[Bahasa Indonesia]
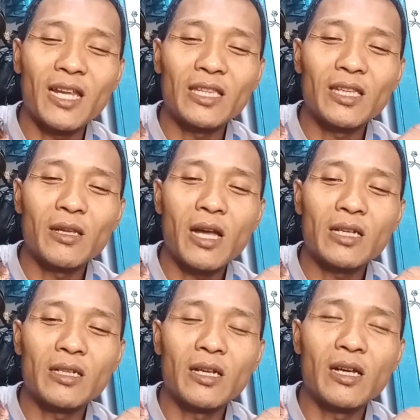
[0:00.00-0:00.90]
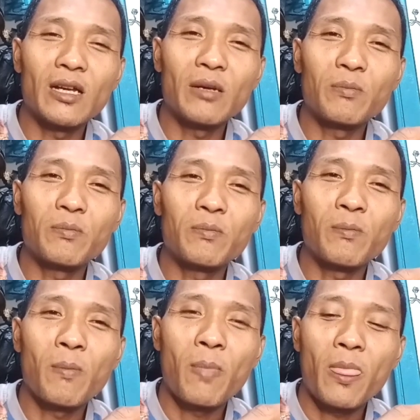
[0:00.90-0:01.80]
nanti eh,
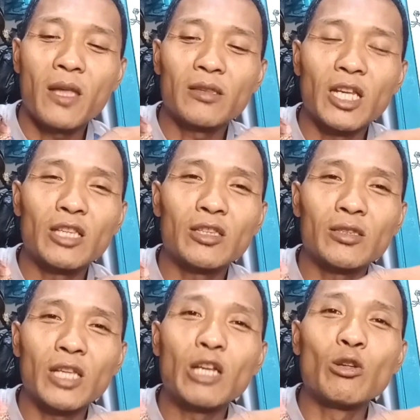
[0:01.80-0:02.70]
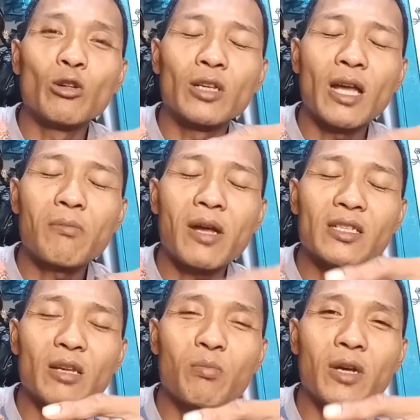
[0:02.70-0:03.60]
tidurnya
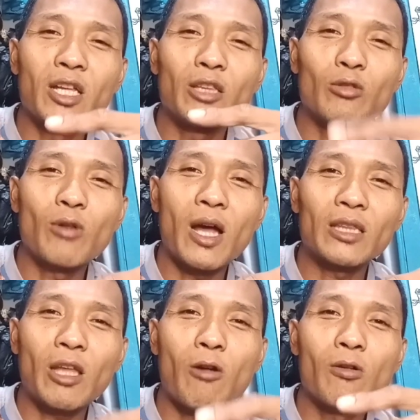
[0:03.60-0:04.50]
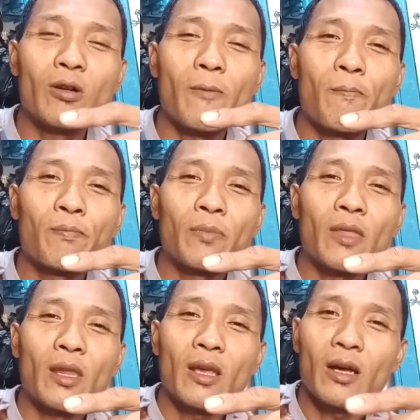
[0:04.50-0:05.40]
masih begitu atau
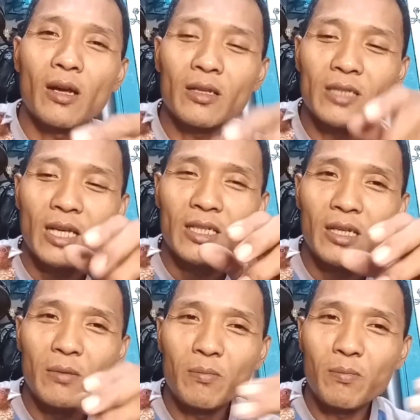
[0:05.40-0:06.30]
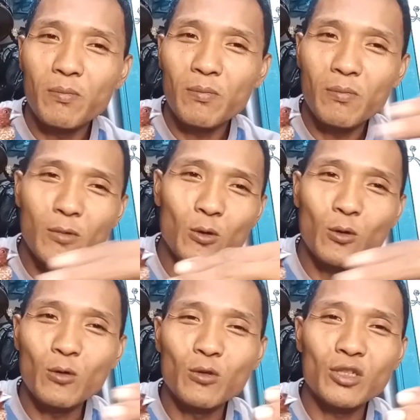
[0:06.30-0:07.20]
eh, jadi
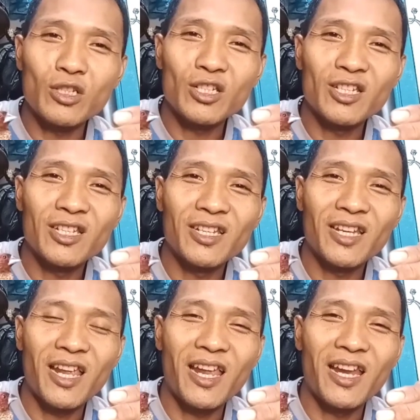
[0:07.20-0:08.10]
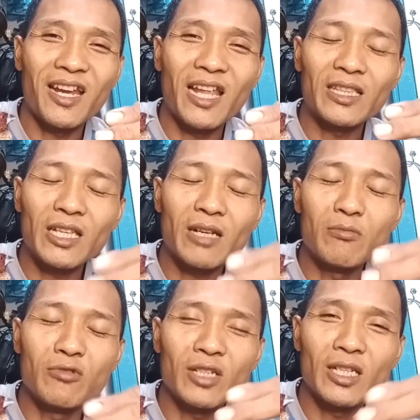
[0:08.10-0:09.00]
lurus. Nah, nanti
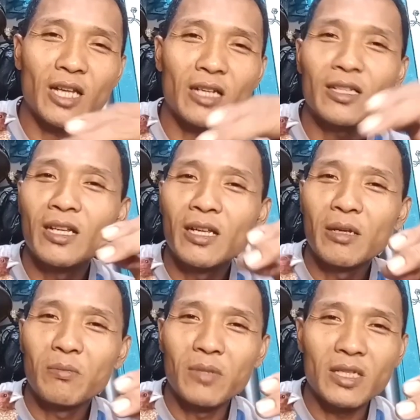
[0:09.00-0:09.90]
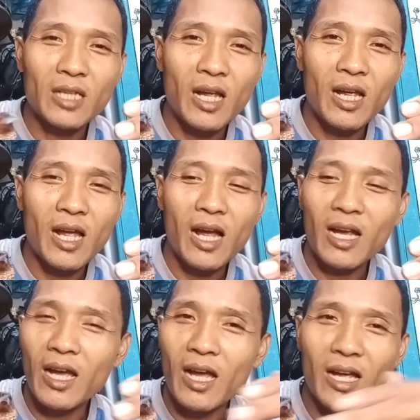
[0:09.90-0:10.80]
kemungkinan bisa
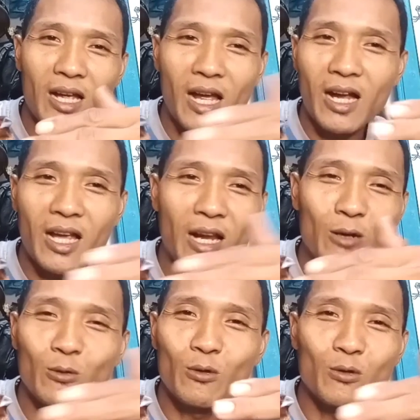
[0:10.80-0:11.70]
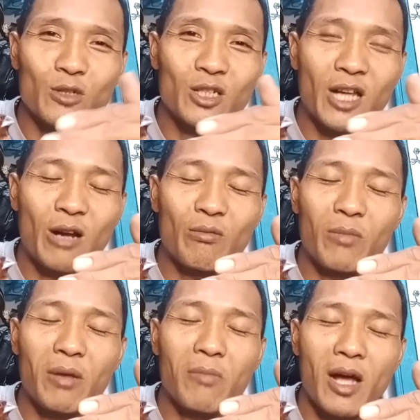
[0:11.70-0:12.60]
agak agak lurus kalau
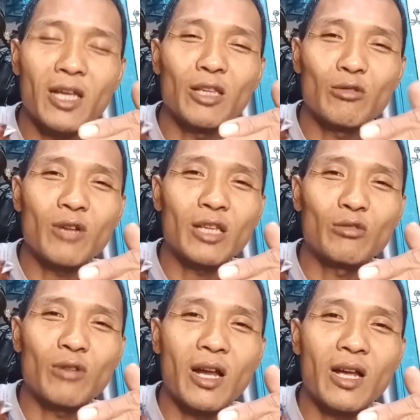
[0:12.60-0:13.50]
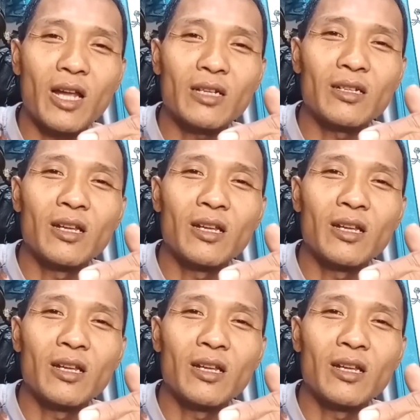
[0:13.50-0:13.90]
memang itu katurangkan